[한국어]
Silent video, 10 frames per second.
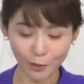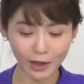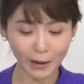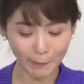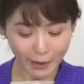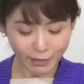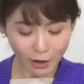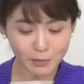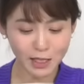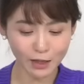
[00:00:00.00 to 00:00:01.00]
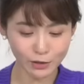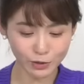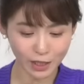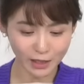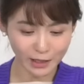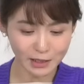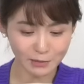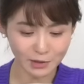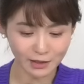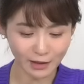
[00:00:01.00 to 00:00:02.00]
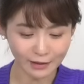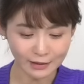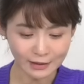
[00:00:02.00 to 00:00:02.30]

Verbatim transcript: 올해 팬덤상을 수상을 했습니다.